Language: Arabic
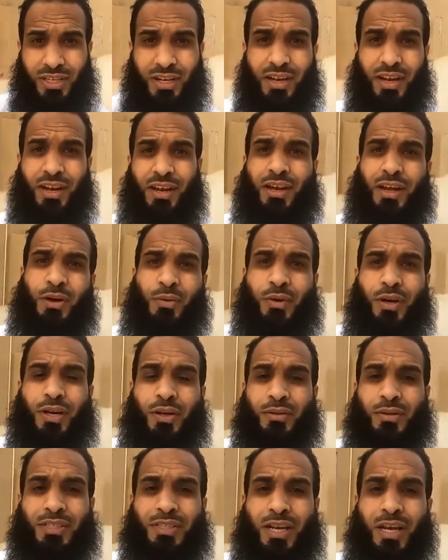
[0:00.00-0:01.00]
صلى الله
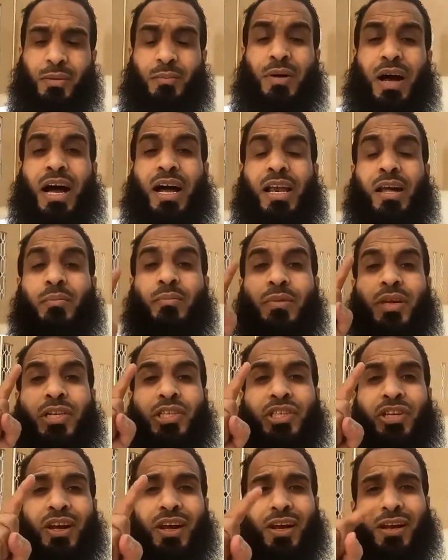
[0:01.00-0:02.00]
عليه وسلم ألم
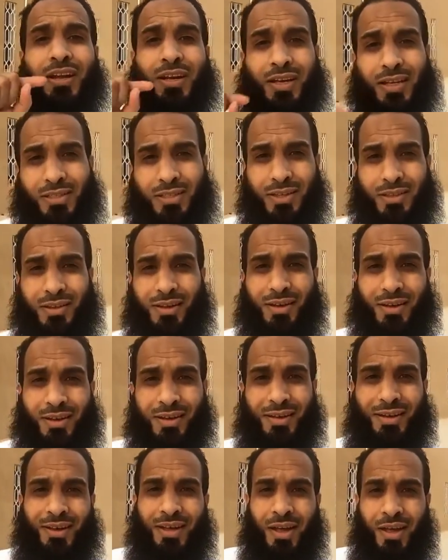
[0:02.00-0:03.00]
نشرح لك
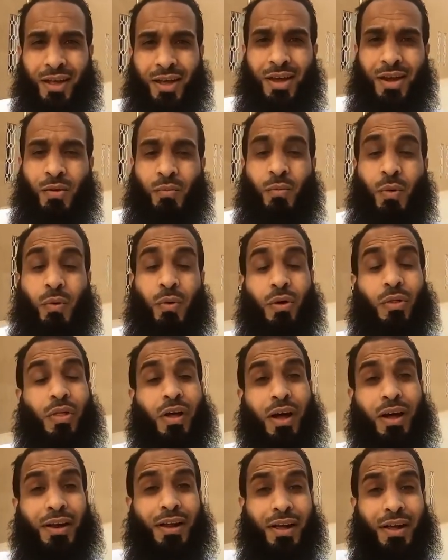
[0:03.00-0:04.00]
صدرك
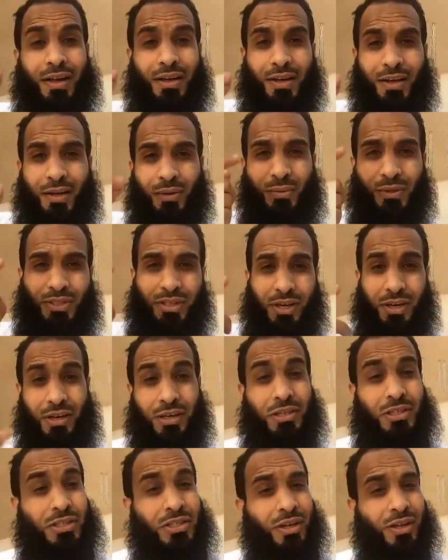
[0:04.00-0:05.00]
ووضعنا عنك
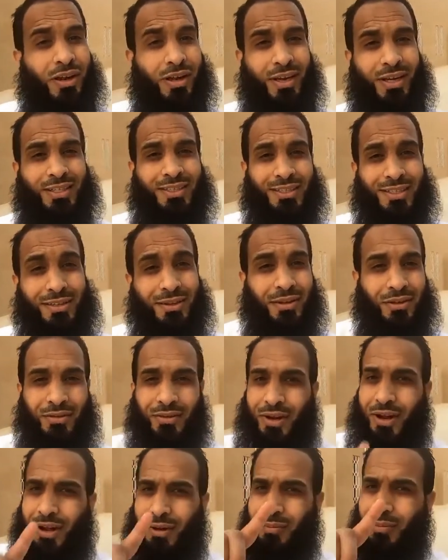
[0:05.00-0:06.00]
وزرك انشراح الصدر
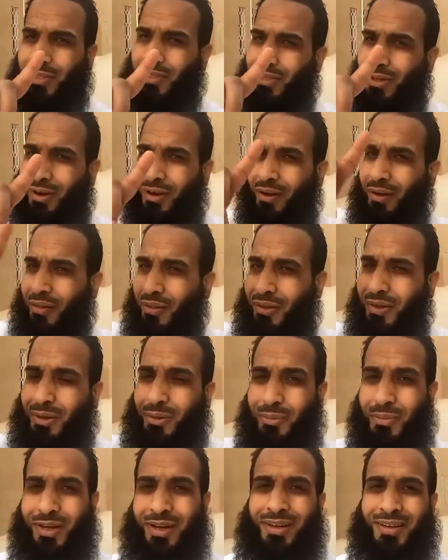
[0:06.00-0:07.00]
تراه مسألة
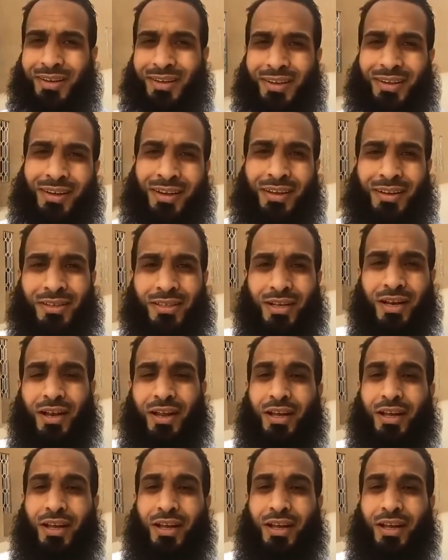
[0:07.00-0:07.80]
عظيمة صلى